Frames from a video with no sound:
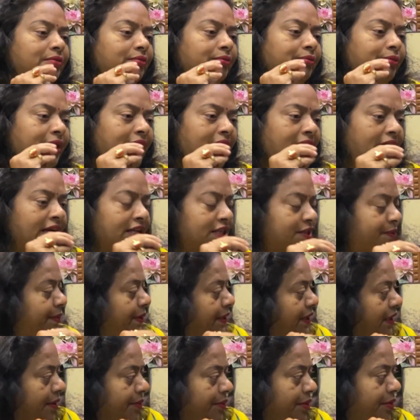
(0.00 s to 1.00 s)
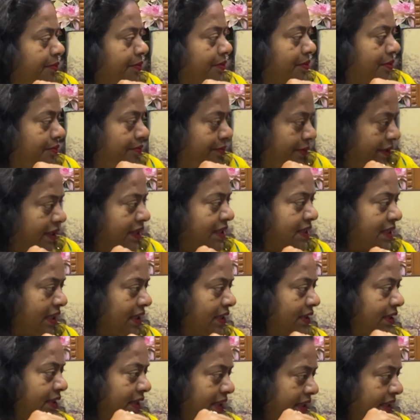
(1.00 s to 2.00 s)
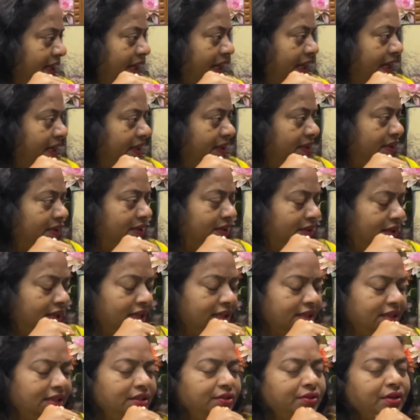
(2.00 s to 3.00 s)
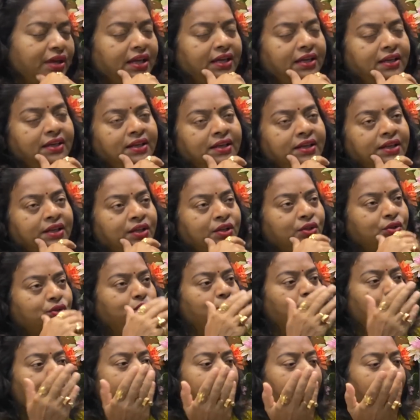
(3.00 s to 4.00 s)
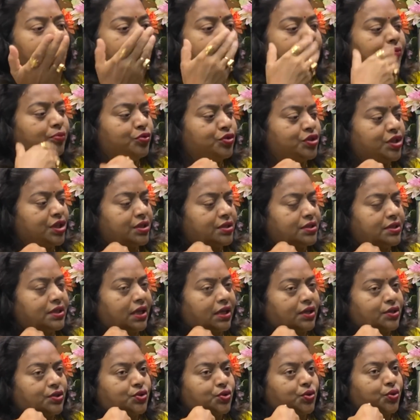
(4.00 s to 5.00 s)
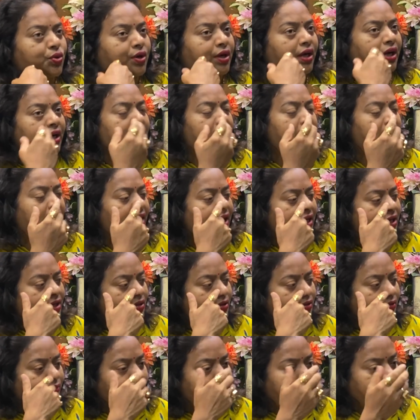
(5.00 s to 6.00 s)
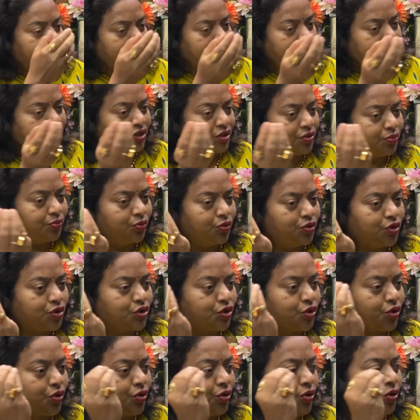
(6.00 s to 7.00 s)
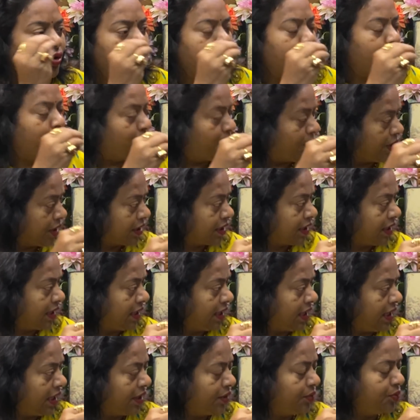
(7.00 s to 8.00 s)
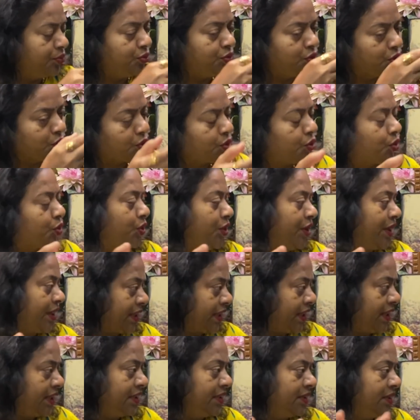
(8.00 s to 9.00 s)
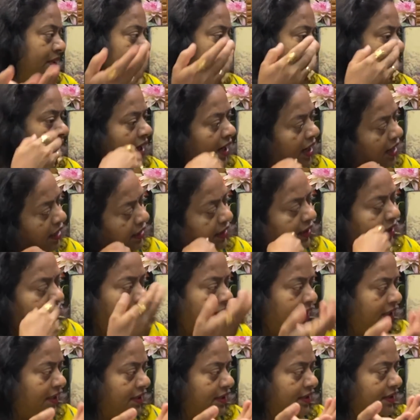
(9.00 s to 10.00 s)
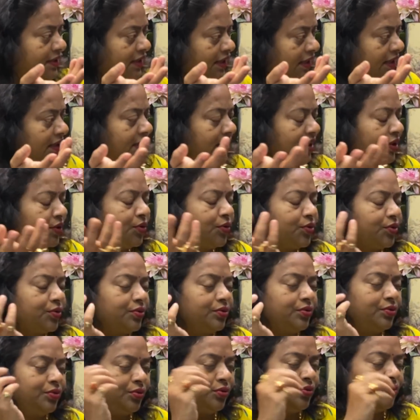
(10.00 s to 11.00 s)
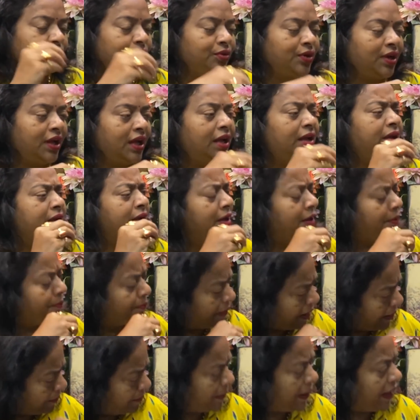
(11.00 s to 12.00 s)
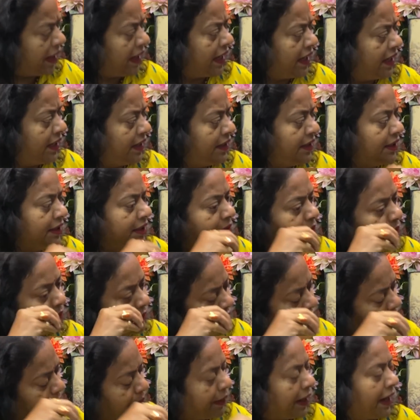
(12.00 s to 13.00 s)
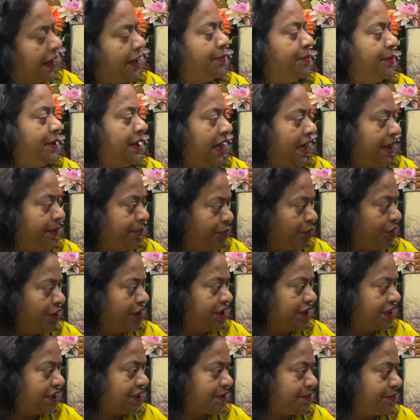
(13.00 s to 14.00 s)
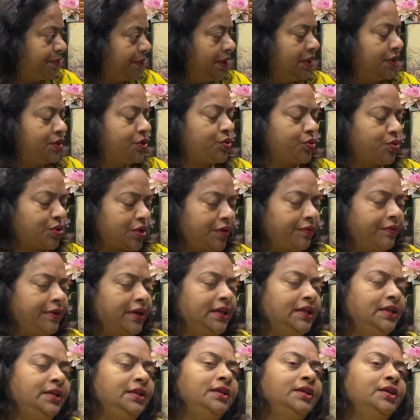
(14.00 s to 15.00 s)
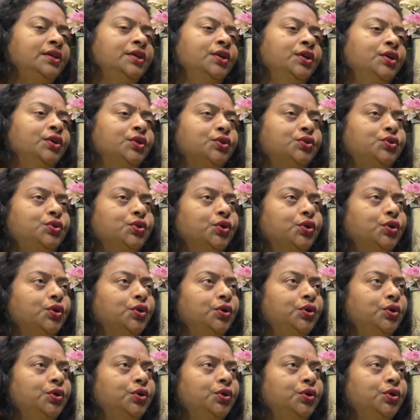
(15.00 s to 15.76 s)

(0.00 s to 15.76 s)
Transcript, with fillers: मेरा हस्बैंड अभी मेरे साथ नहीं रह रहती है तो मैं मुझे जो करना है तृणमूल जो वर्कर है उन लोगों को लेके ही अकेला ही करना हो हो रहा है पापा है मेरा भाई भी है पॉलिटिक्स में छोटा भाई तो